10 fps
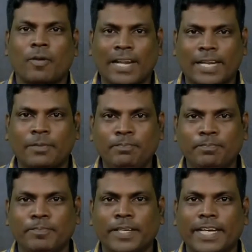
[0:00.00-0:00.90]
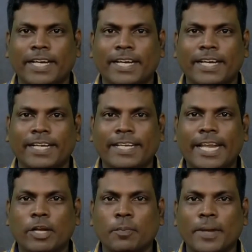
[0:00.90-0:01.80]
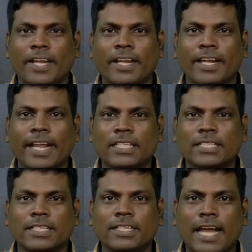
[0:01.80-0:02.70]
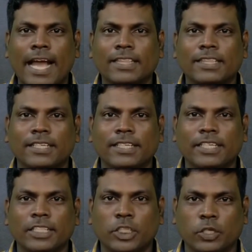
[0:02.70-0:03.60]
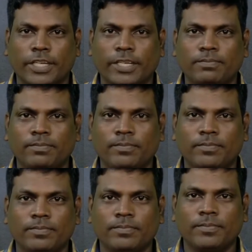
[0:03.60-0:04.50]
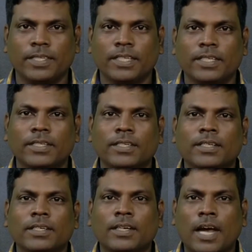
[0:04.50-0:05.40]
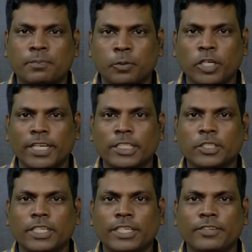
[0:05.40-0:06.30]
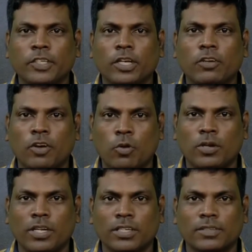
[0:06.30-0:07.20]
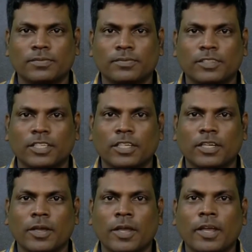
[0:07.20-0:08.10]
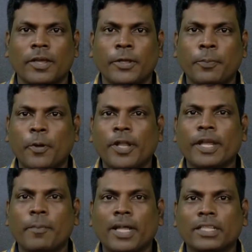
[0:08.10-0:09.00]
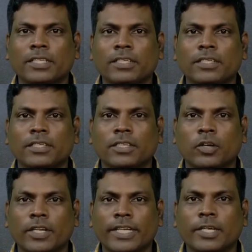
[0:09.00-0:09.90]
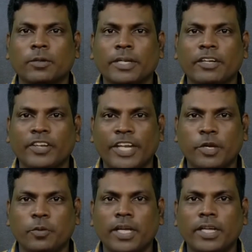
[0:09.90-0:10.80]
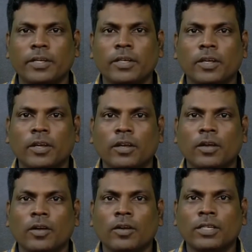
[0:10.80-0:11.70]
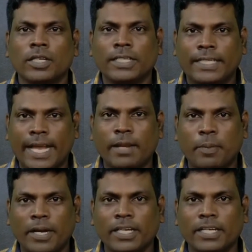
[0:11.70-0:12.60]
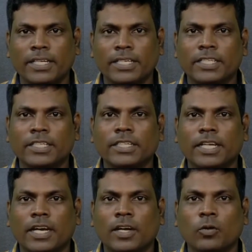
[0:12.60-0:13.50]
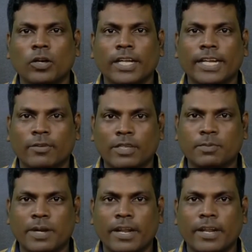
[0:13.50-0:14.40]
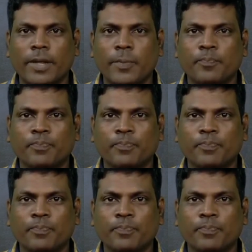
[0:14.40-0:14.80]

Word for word: வணக்கம் என்னோட பேர் நெல்சன் ஆந்தனி ஜோக்கியம் அற்புத ரேசு டிவியோட ஃபவுண்டர் இப்போ நீங்கள் பார்த்து கொண்டு இருக்கும் இந்த வீடியோவை ஷேர் என்று நான் உங்களை ரெக்வஸ்ட் பண்ணுறேன்